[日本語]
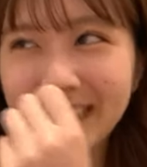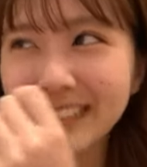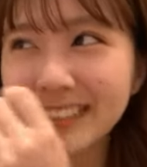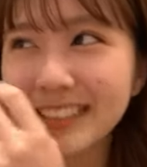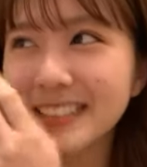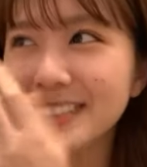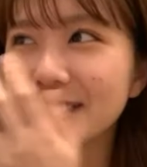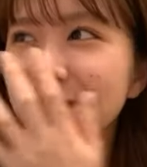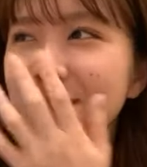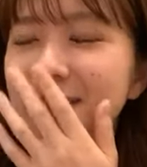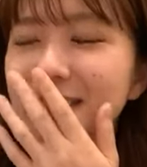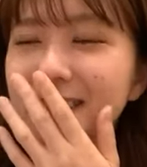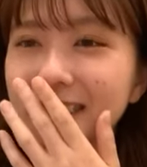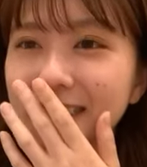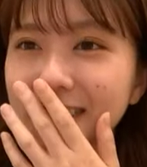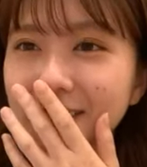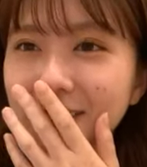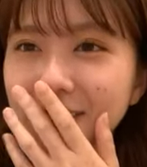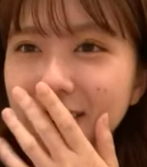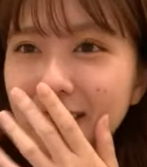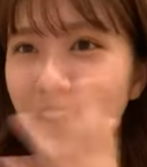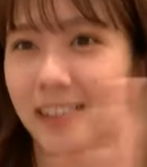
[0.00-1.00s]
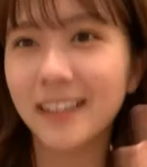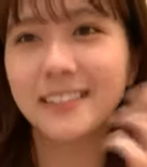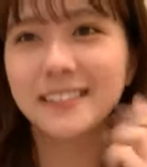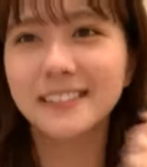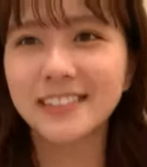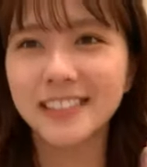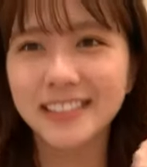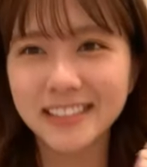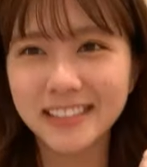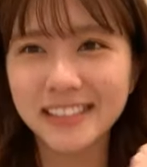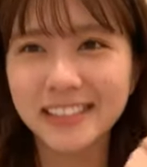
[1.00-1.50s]
で自分が聞こえたらあ
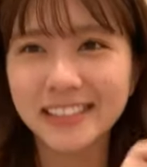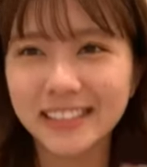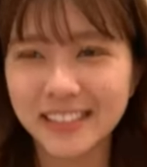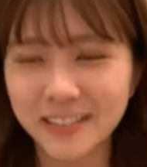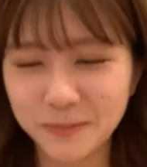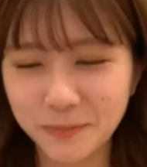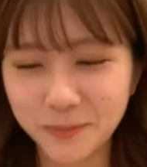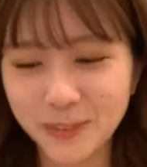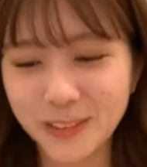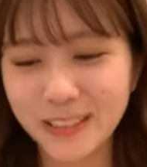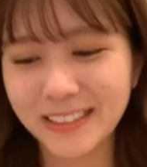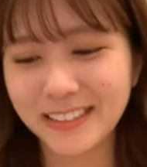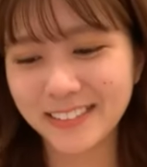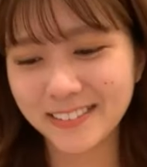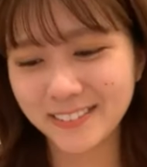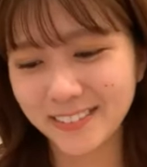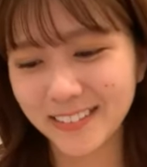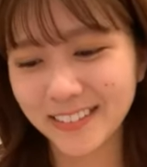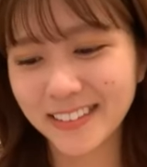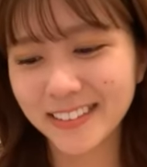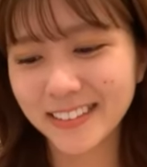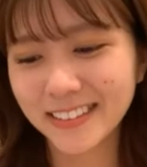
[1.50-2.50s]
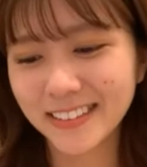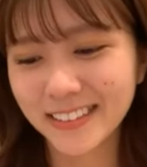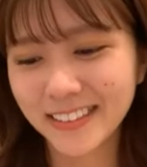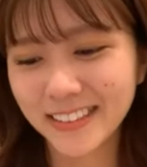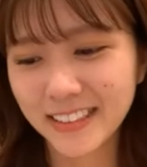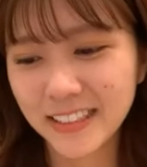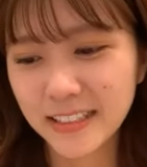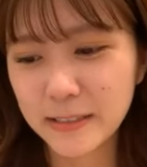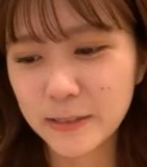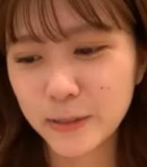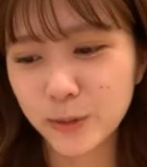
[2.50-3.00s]
嬉しいって思ったりとか
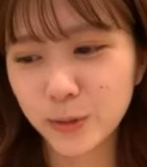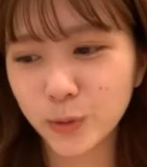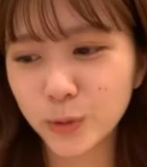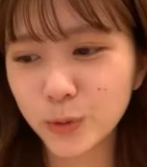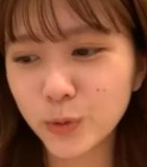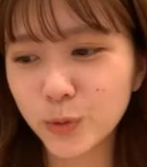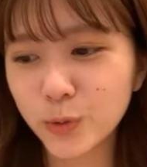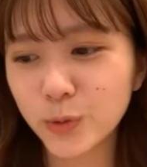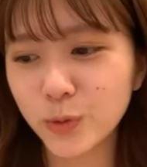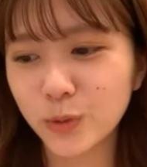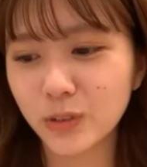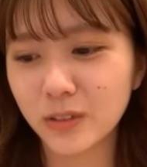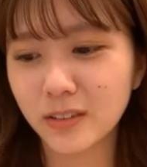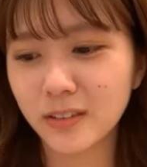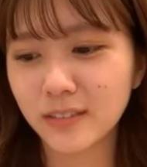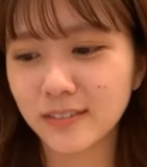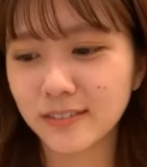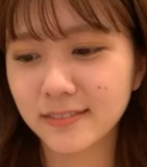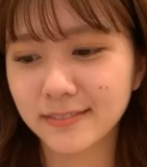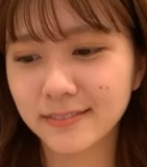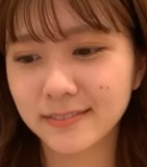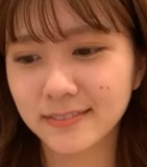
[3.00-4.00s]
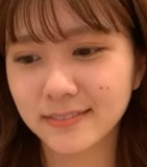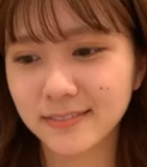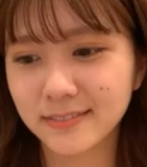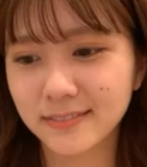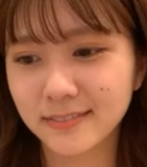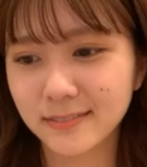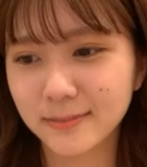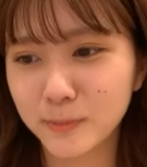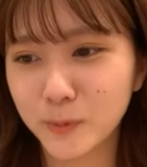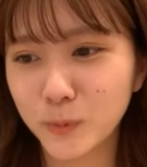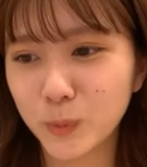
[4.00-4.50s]
そういうの
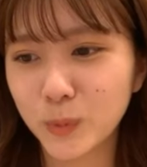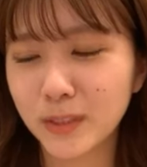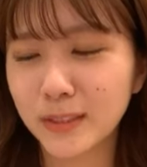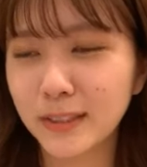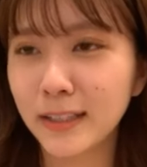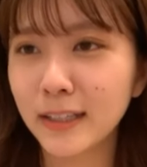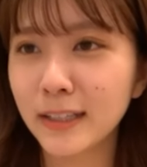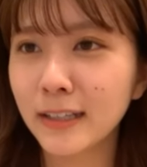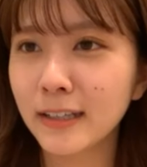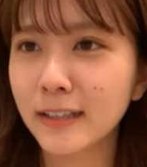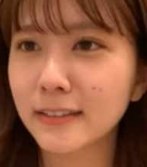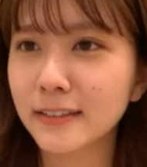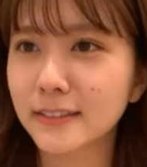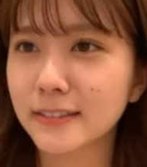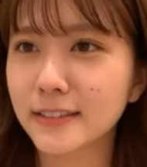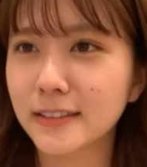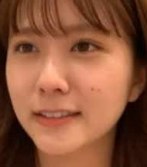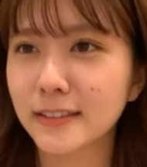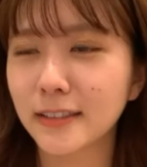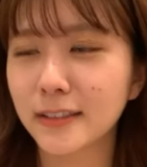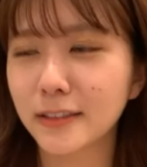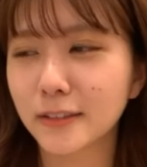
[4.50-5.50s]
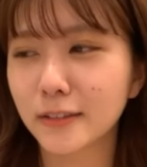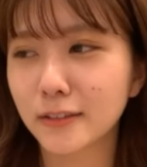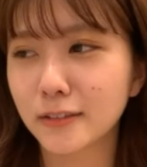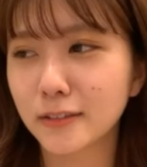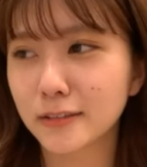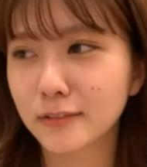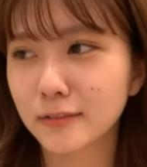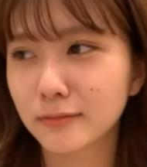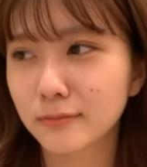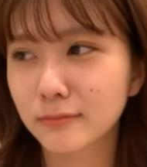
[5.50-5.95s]
もう2年半やってないから